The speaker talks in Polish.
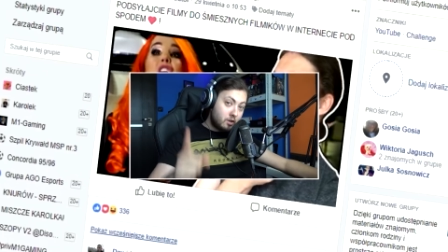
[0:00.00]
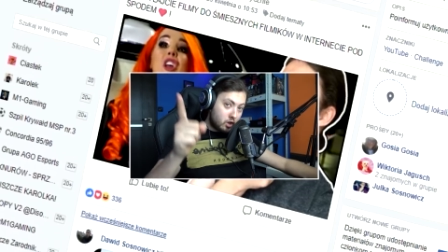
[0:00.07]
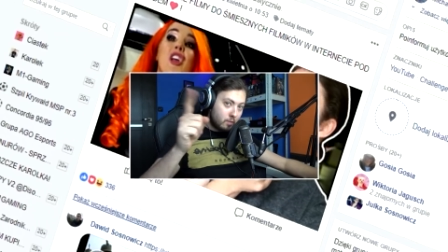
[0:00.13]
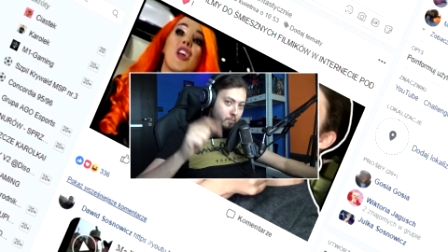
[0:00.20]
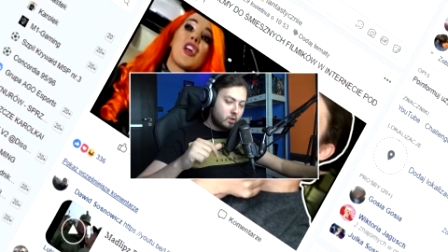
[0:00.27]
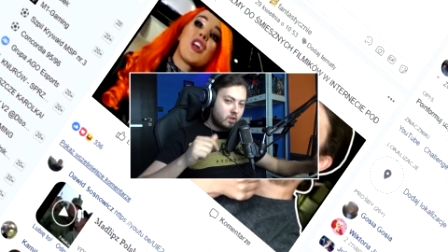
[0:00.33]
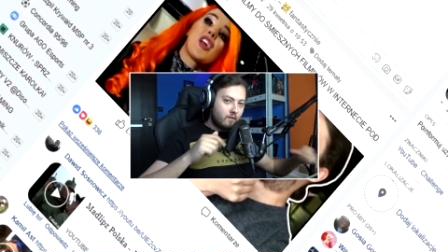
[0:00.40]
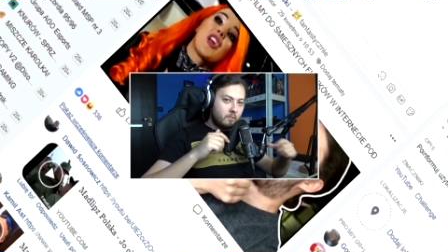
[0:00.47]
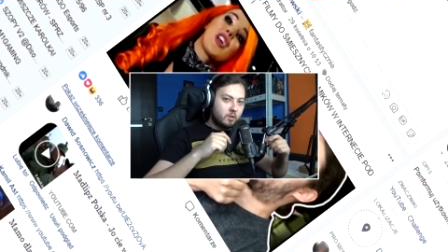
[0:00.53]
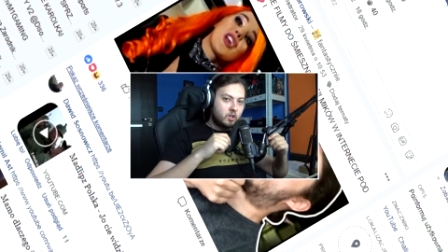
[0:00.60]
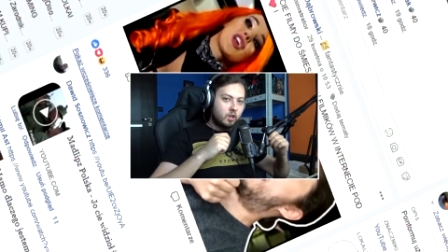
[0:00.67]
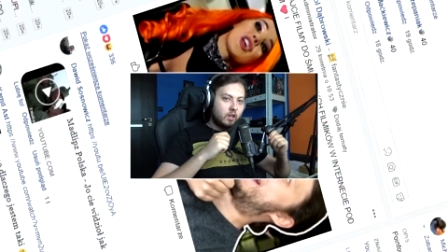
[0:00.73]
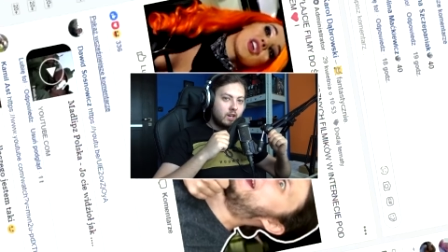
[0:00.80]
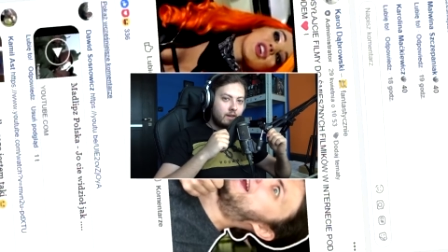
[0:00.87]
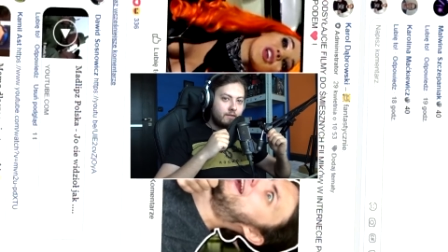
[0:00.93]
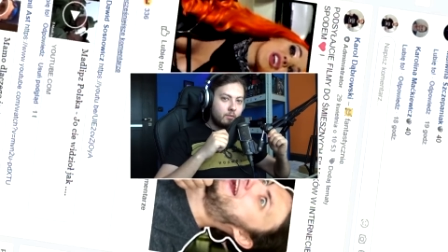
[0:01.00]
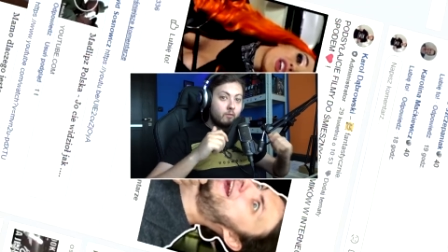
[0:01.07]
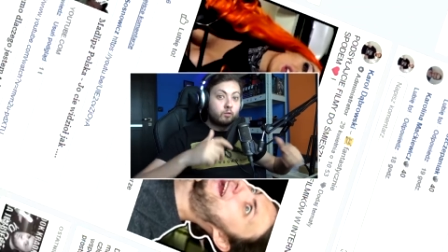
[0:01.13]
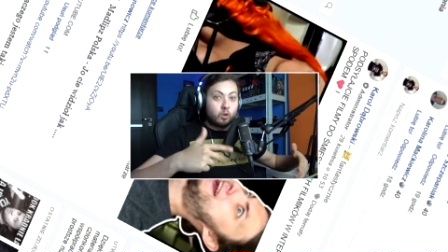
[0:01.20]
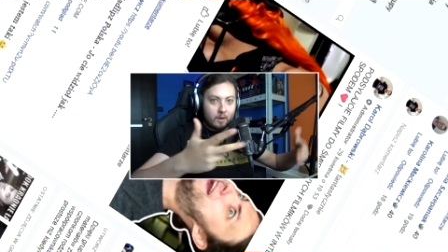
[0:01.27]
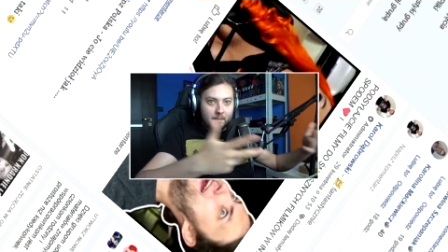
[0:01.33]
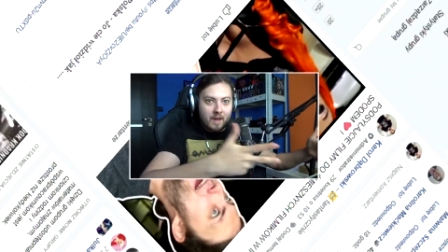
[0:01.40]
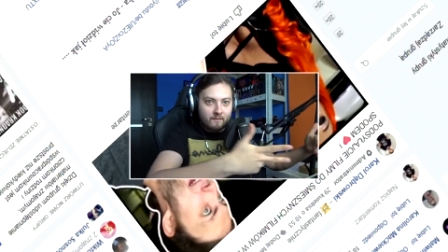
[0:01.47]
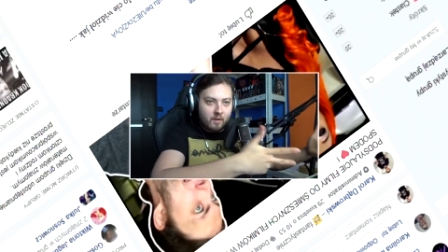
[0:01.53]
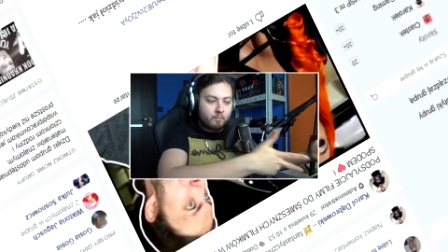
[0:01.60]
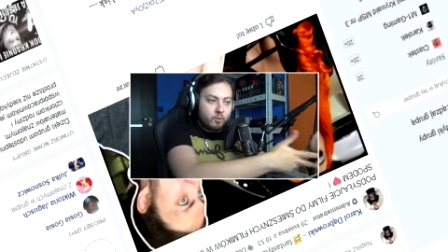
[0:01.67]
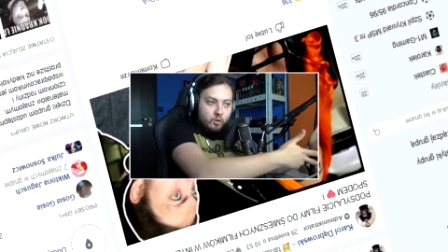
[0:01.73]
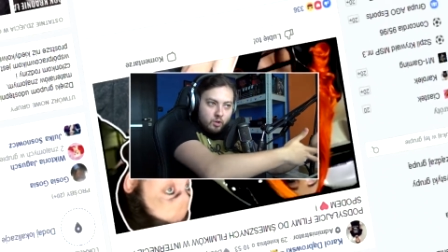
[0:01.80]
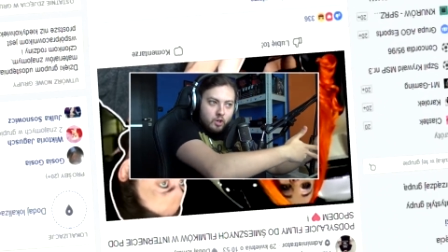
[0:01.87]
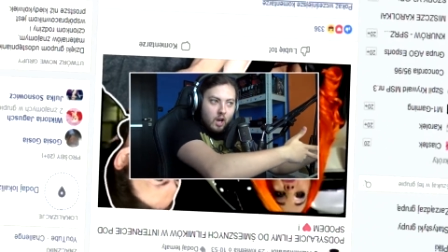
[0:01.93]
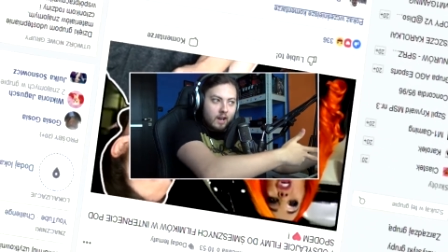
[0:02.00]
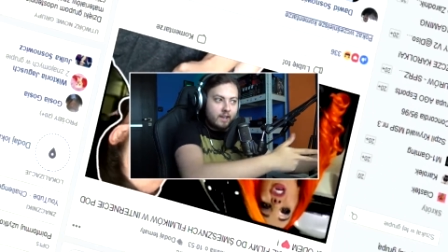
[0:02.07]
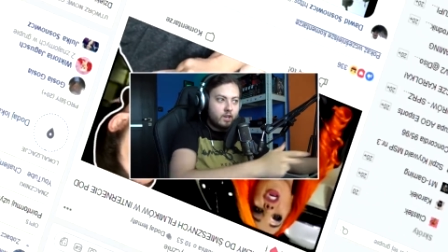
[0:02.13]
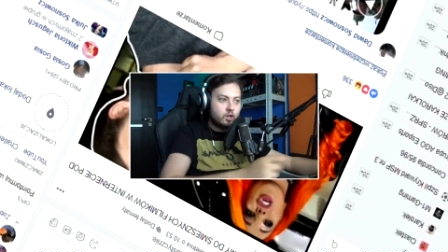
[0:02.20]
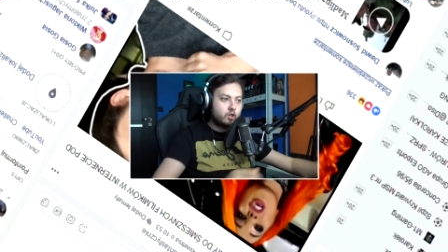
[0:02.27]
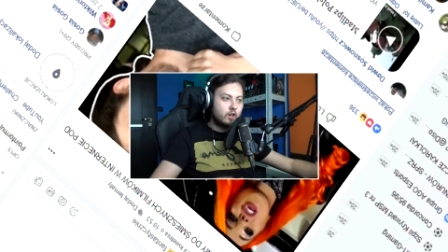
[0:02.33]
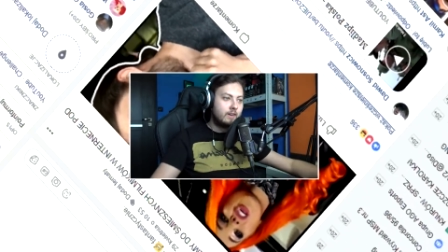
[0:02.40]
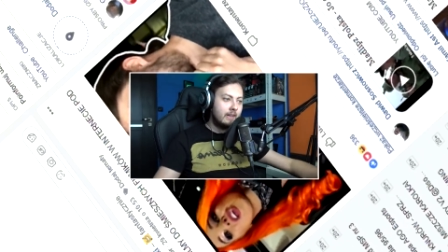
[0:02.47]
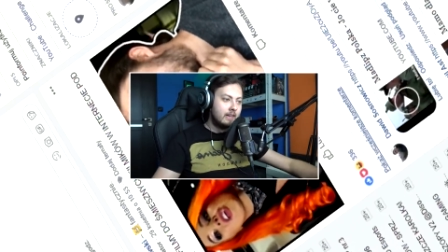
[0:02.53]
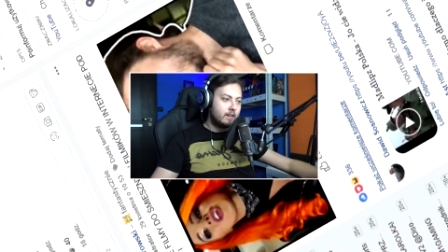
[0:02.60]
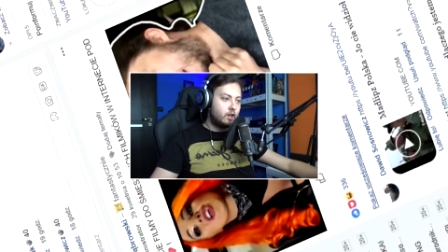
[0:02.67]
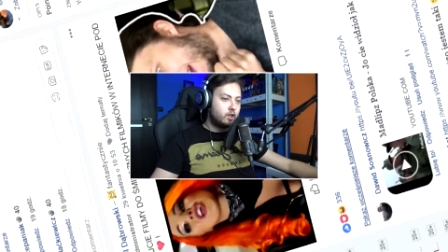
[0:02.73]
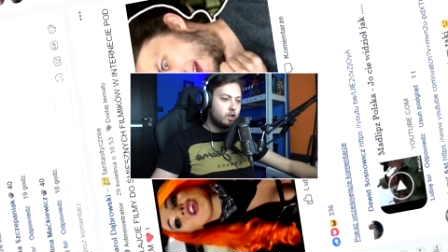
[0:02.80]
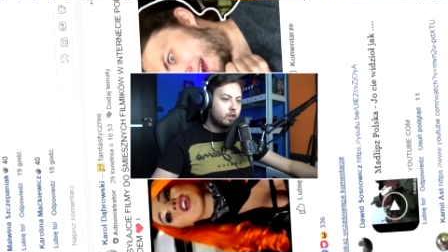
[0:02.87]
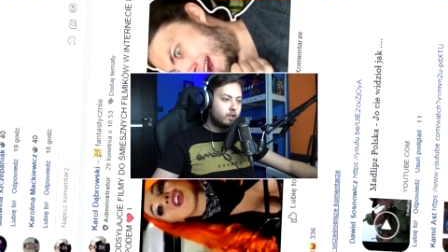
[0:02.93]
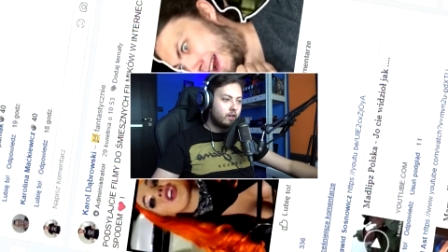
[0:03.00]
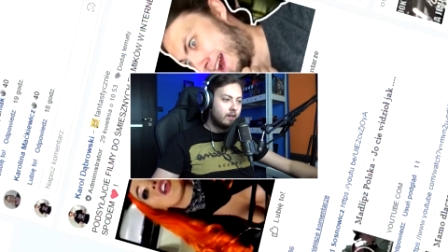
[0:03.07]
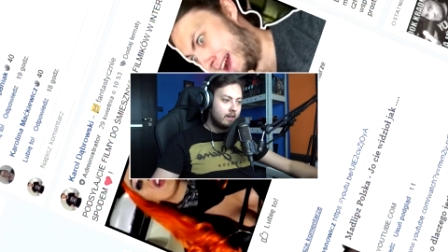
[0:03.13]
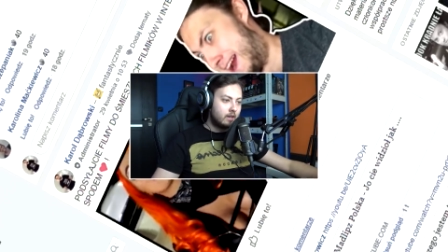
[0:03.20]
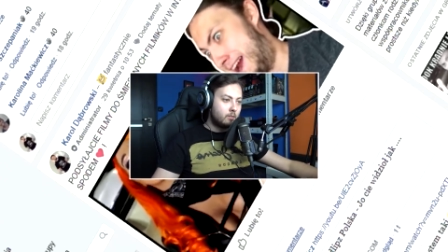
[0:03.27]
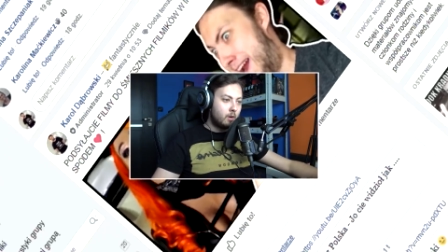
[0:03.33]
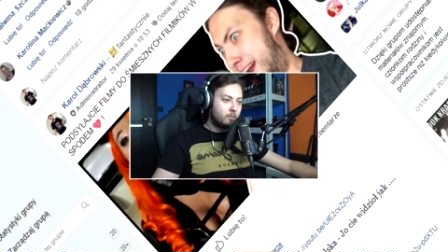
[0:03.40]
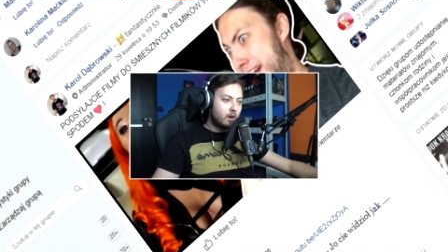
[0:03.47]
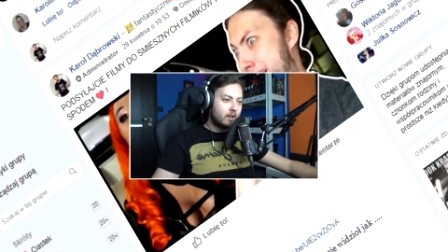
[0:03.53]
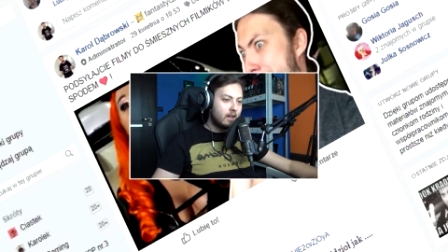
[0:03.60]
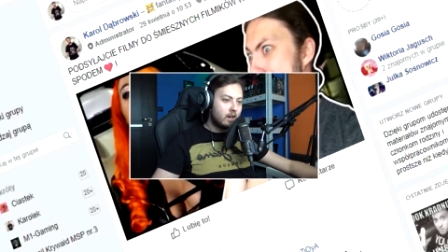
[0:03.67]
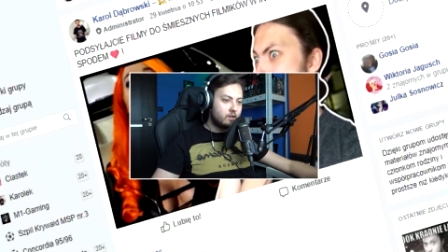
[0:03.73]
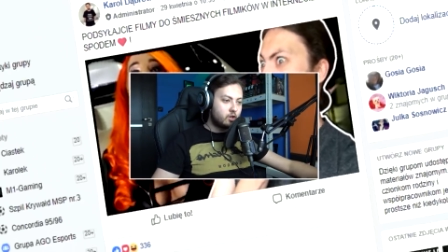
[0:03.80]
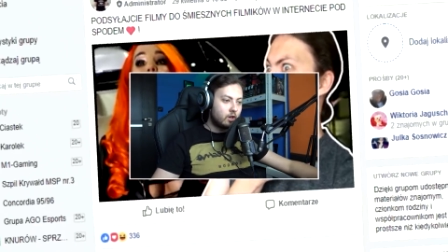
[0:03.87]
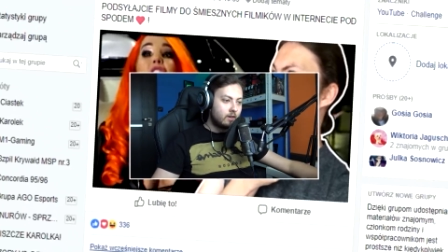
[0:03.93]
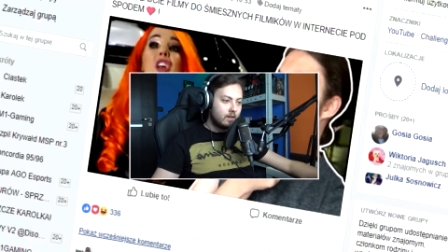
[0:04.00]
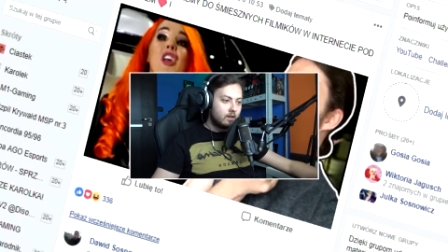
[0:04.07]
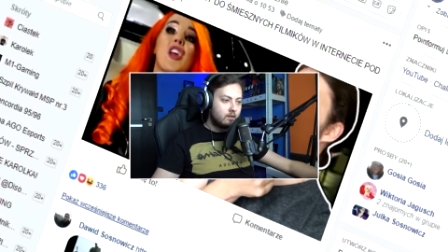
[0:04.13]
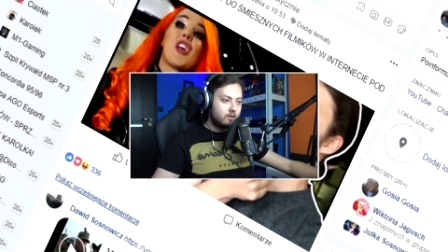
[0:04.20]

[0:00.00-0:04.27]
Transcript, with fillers: A dzisiaj puszczę wam jeszcze kilka filmów, które miałem wam puścić, ale jeszcze ich nigdy na moim kanale się,